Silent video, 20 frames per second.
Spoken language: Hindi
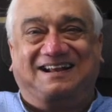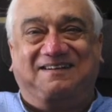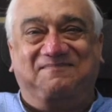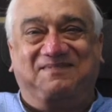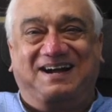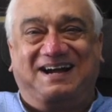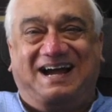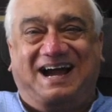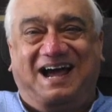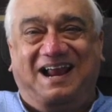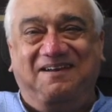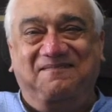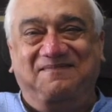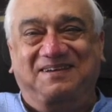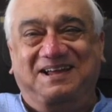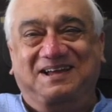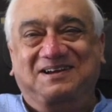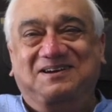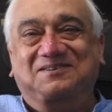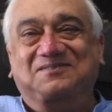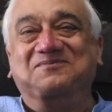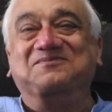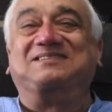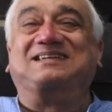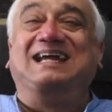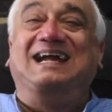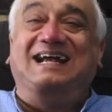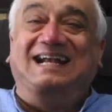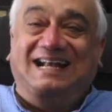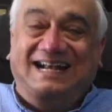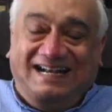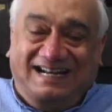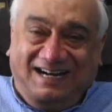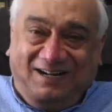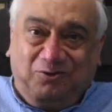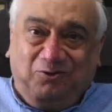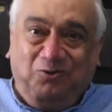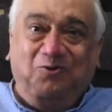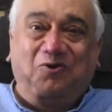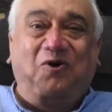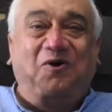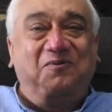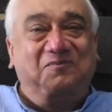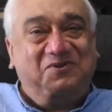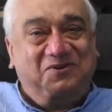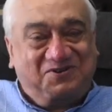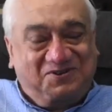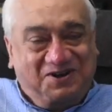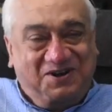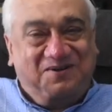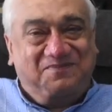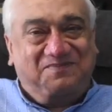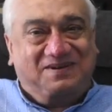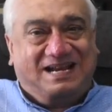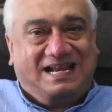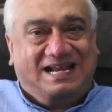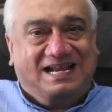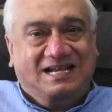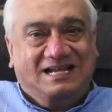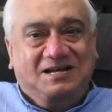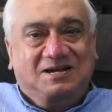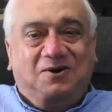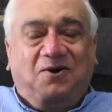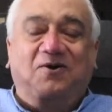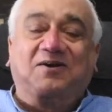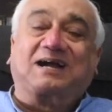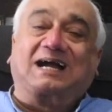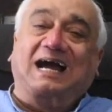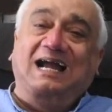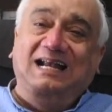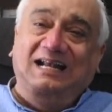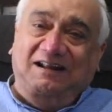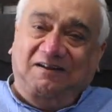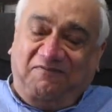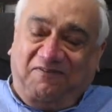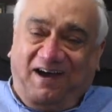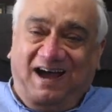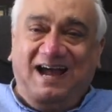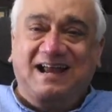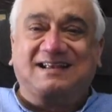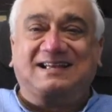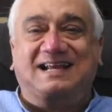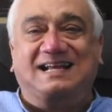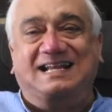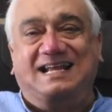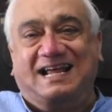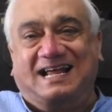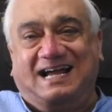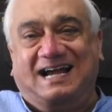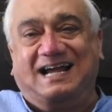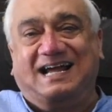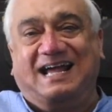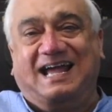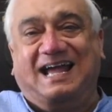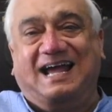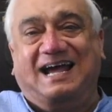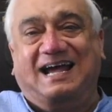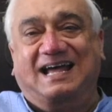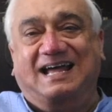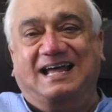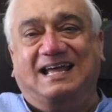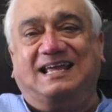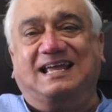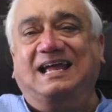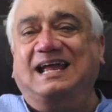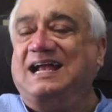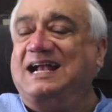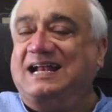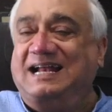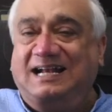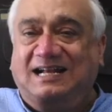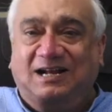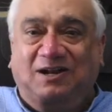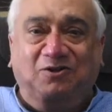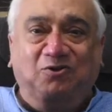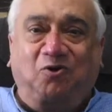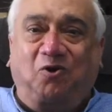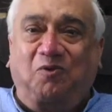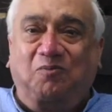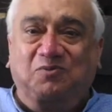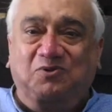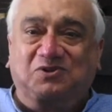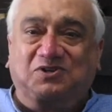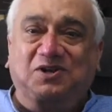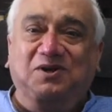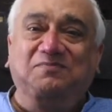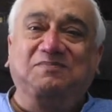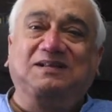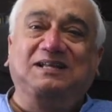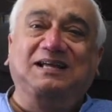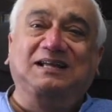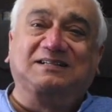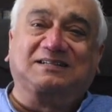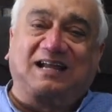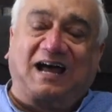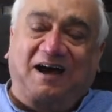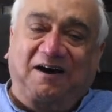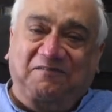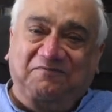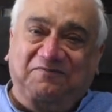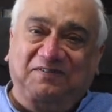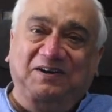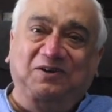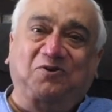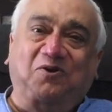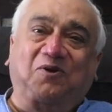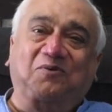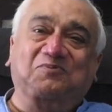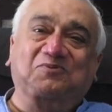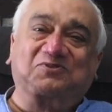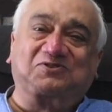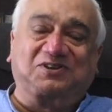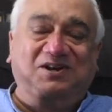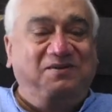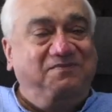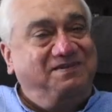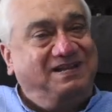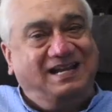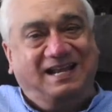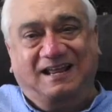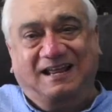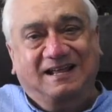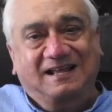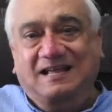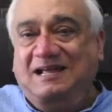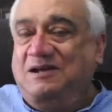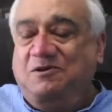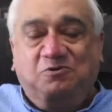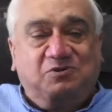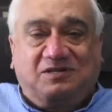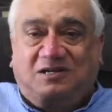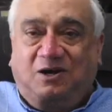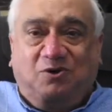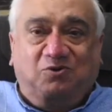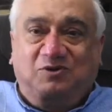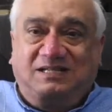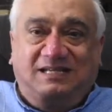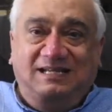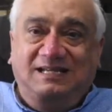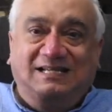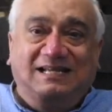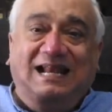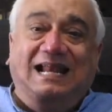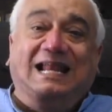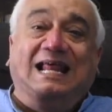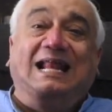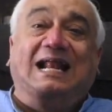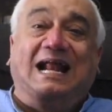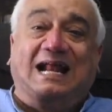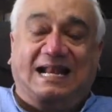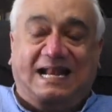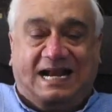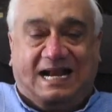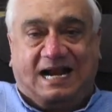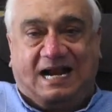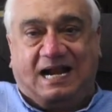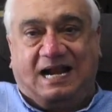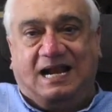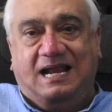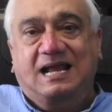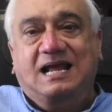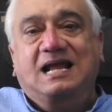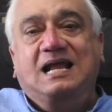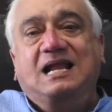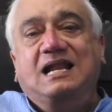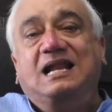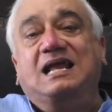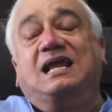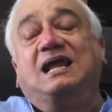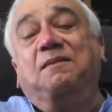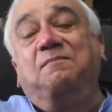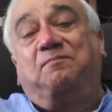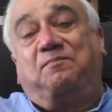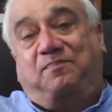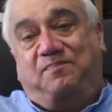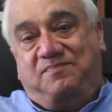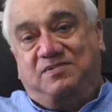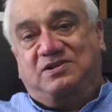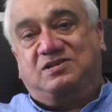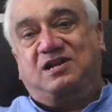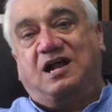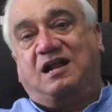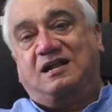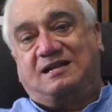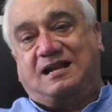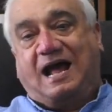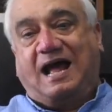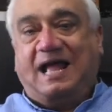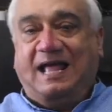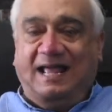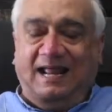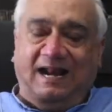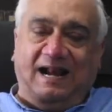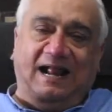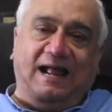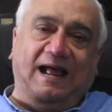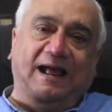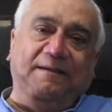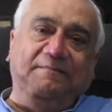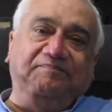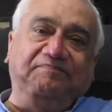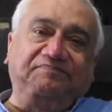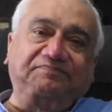था बंगाल में उसके एडिटर तो नॉन मुस्लिम थे और कई दफ़ा ऐसा देखा गया है कि एडिटर नॉन मुस्लिम थे सहाफ़ी नॉन मुस्लिम थे उसका किसी से लेना देना नहीं लेकिन जाहिर है